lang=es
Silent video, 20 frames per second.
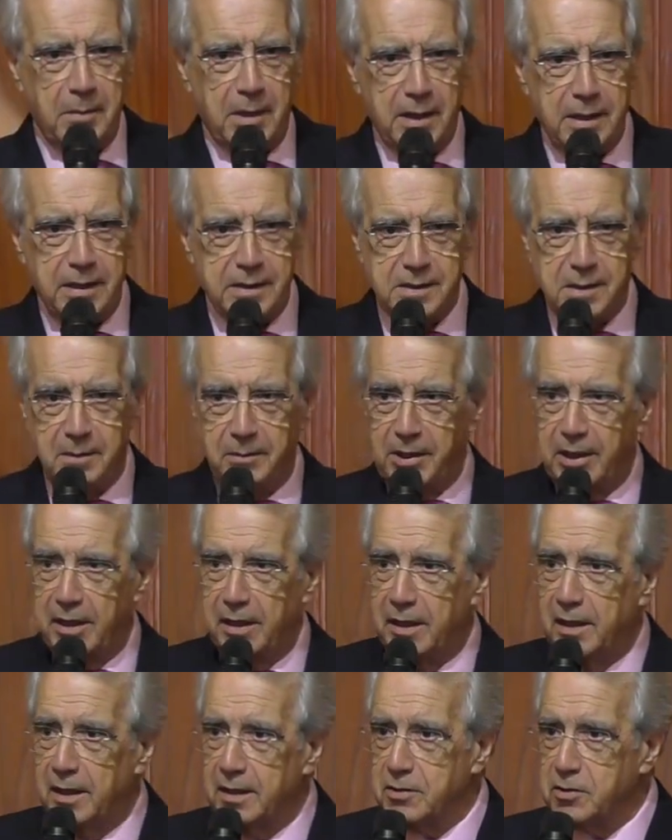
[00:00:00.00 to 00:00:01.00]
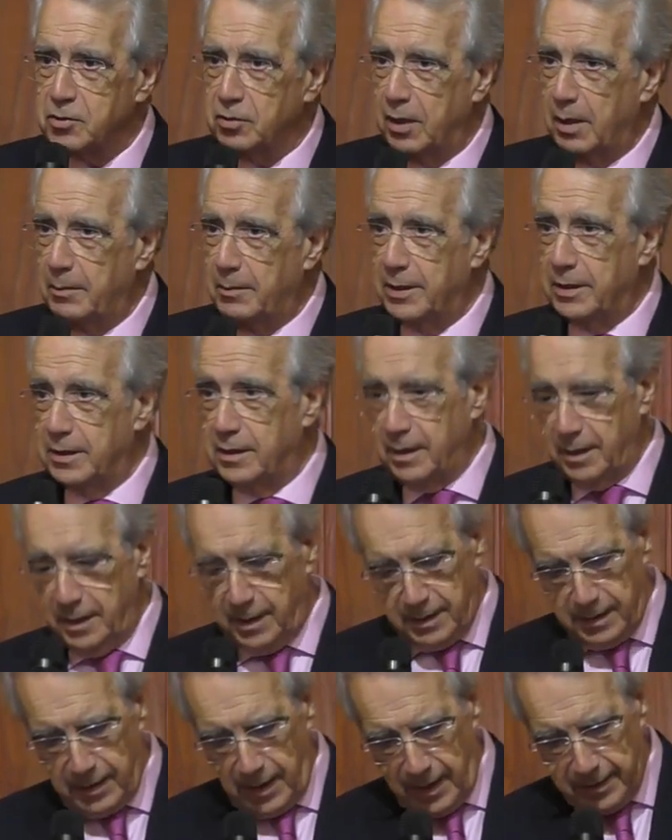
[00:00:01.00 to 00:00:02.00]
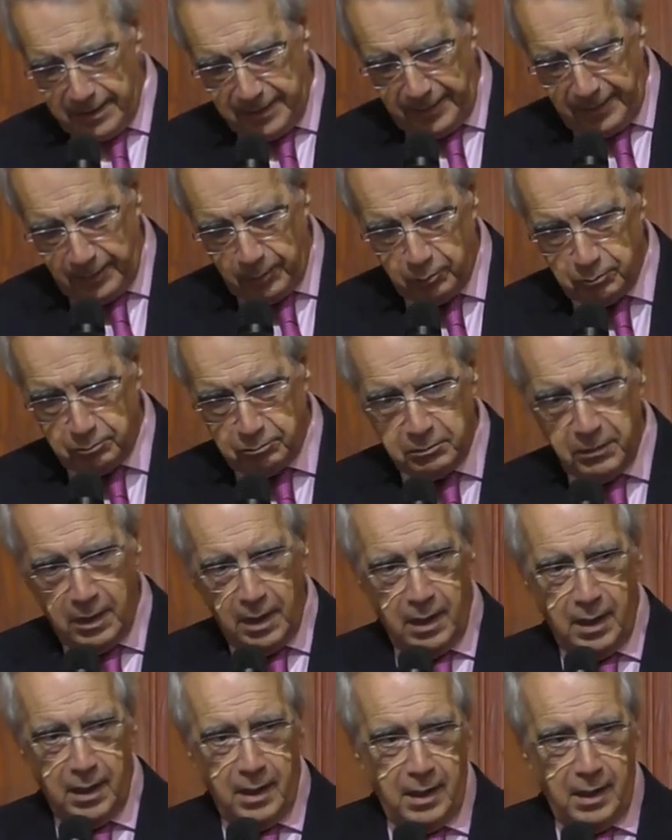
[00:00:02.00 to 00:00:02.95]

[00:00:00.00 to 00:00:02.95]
tema de esta mañana, solamente hacer un